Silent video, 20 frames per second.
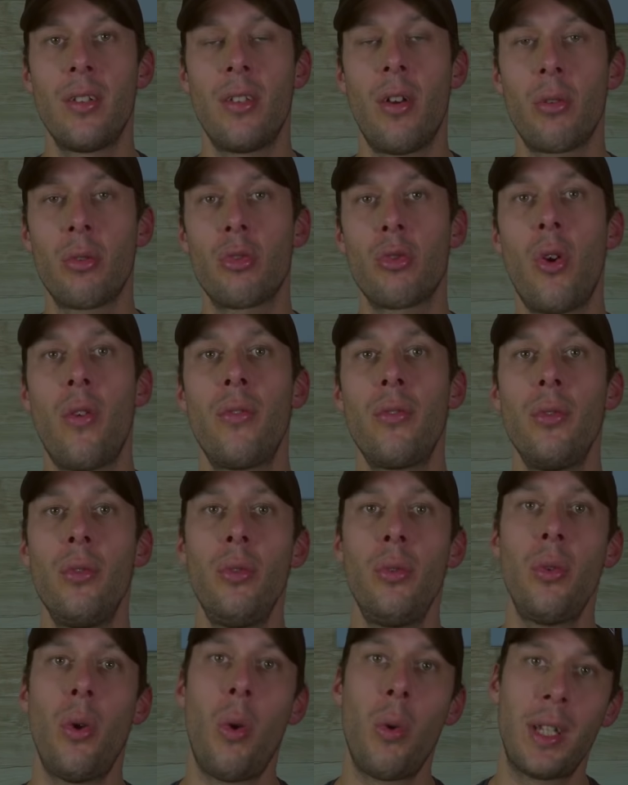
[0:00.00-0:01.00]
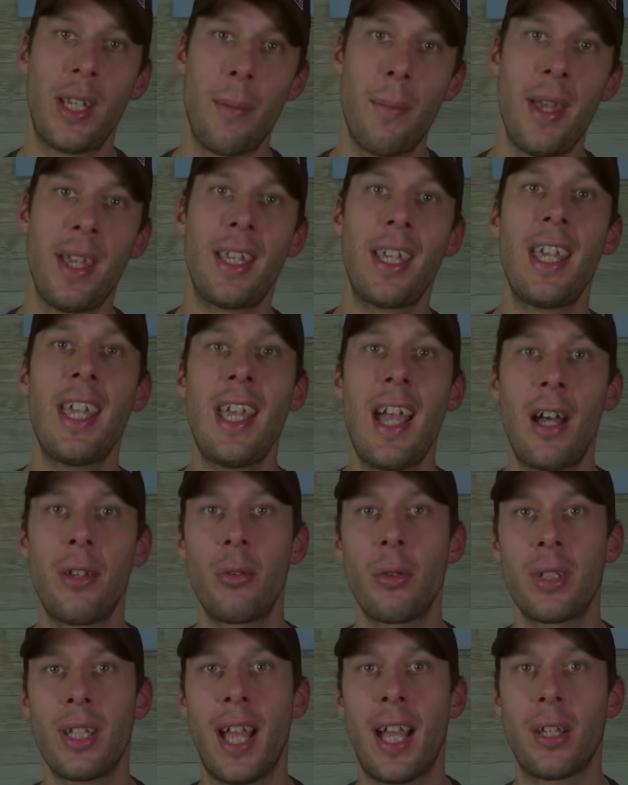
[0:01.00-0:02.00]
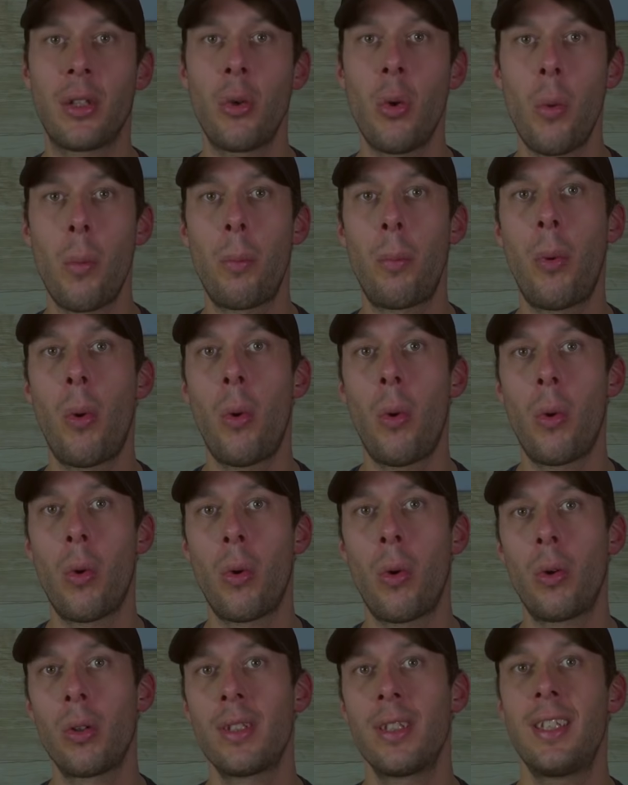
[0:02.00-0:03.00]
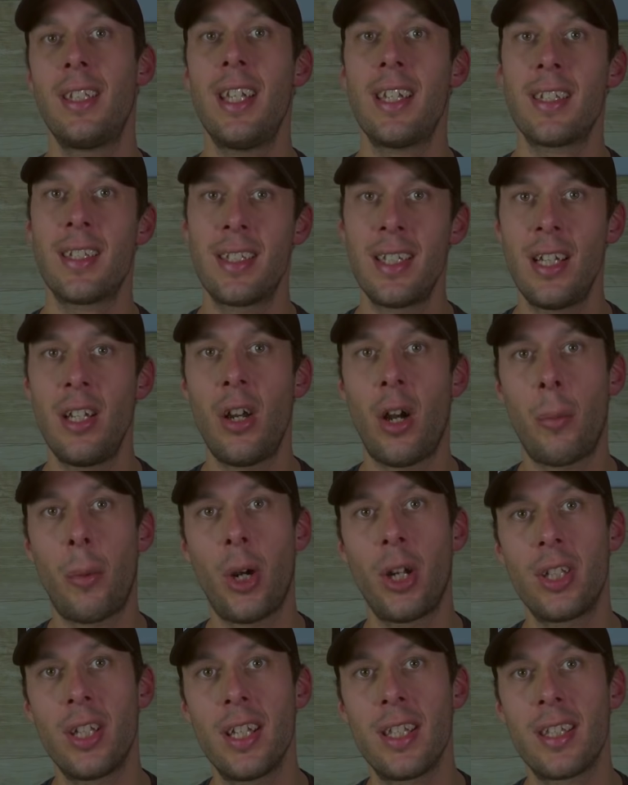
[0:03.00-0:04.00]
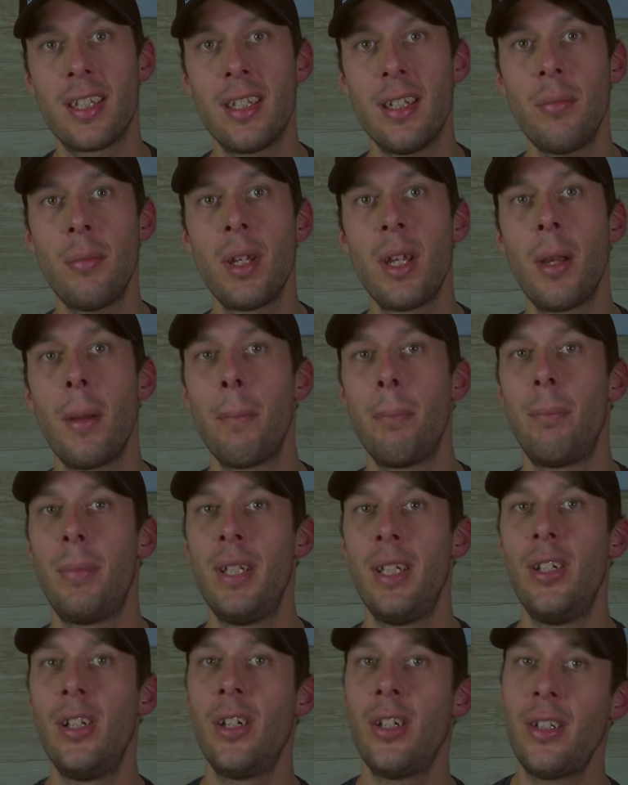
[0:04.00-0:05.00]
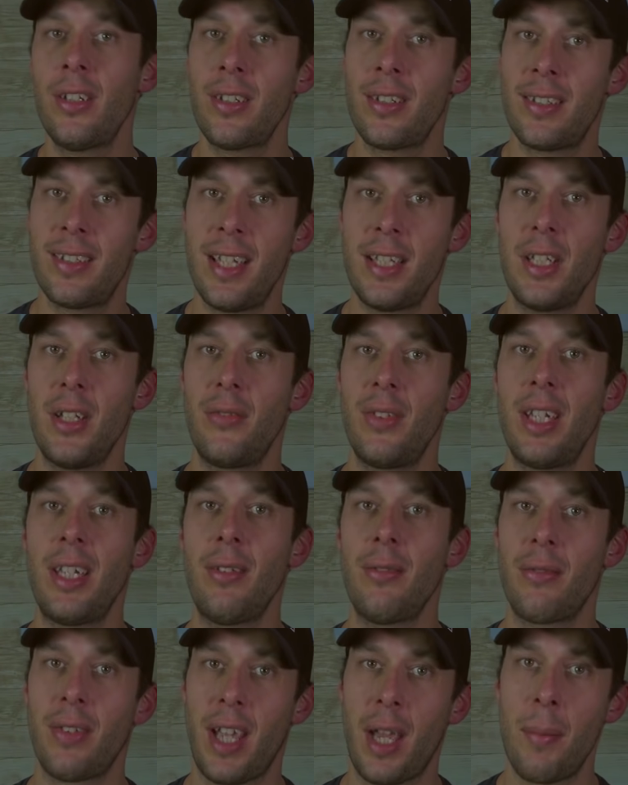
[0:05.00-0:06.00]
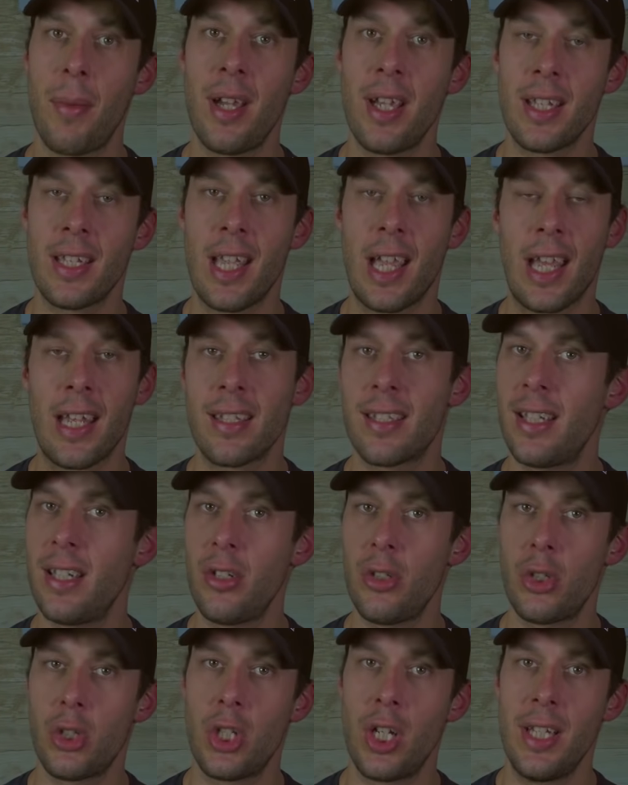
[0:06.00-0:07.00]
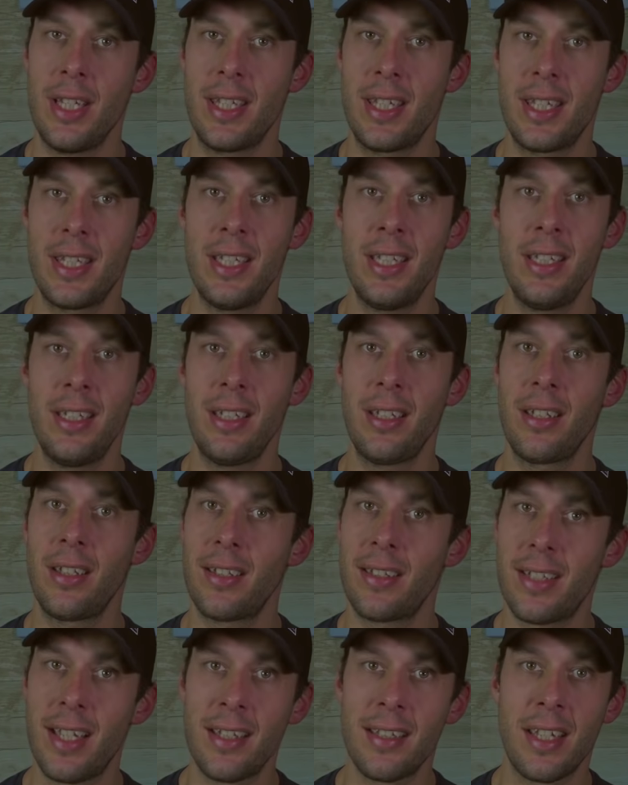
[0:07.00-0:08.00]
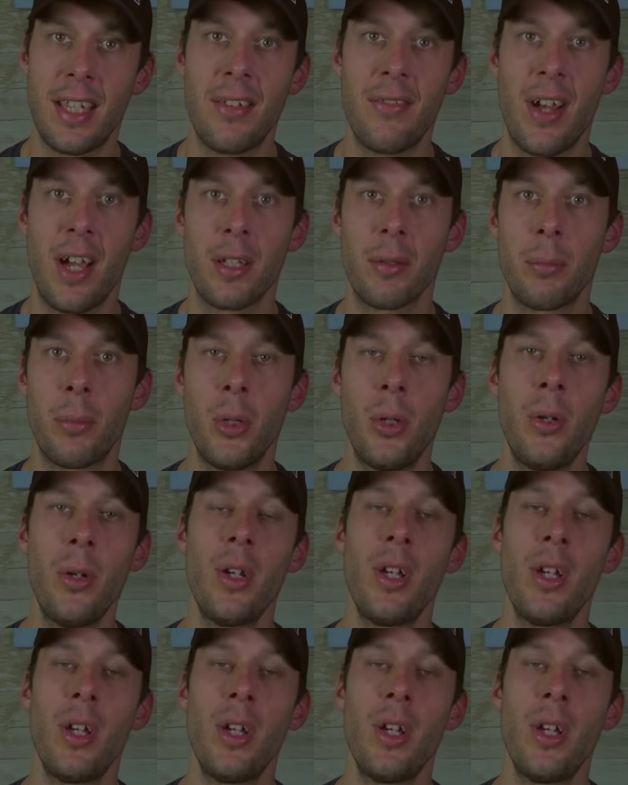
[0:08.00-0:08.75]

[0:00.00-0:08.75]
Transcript: Donc, ils sont venus au Québec et en Ontario pour tester leur prototype. Puis là, ça devient vraiment intéressant. Je te le dis, ça s'invente pas.